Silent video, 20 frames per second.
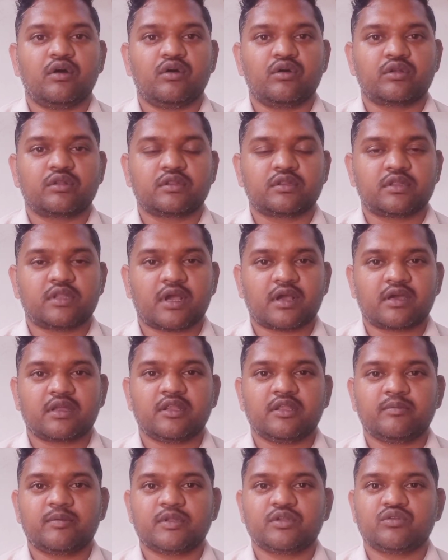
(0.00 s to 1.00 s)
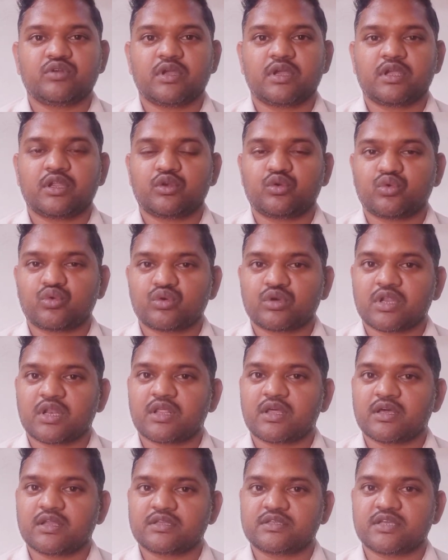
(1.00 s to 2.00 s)
और तकरीबन जो है कि
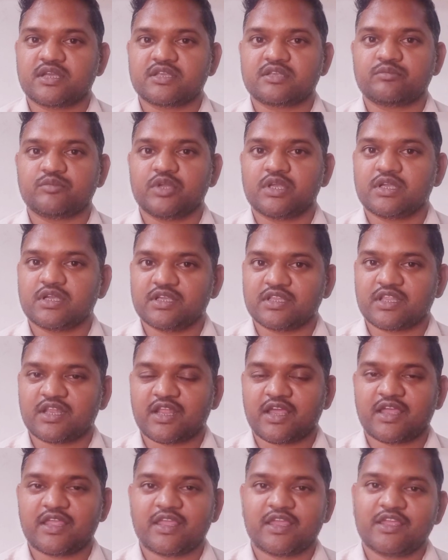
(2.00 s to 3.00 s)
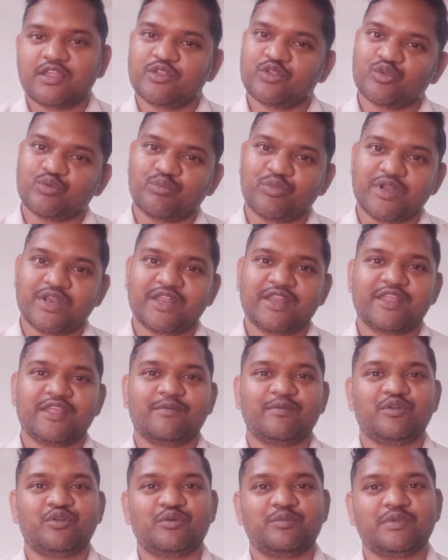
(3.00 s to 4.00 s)
टोटल खर्चा इसमें कितना आया तो बने रही
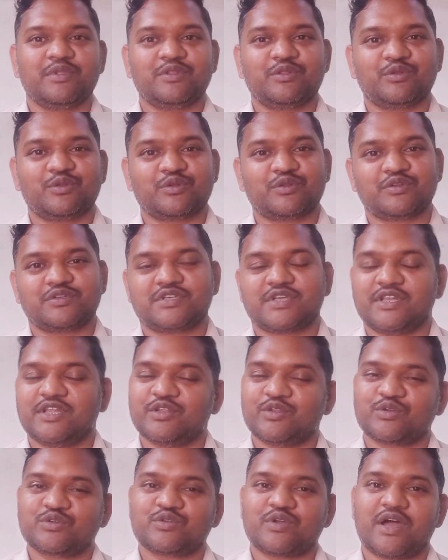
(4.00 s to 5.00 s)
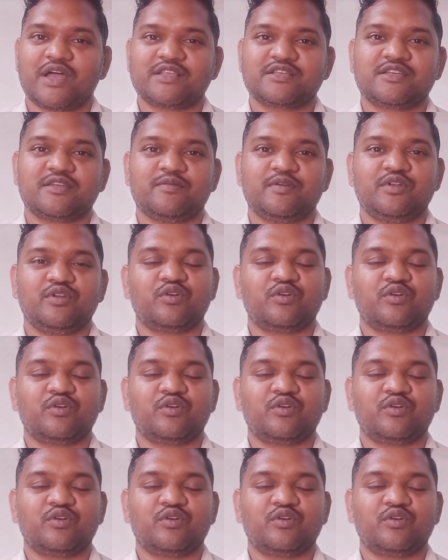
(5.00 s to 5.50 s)
वीडियो में तो, तो चलिए दोस्तों आज की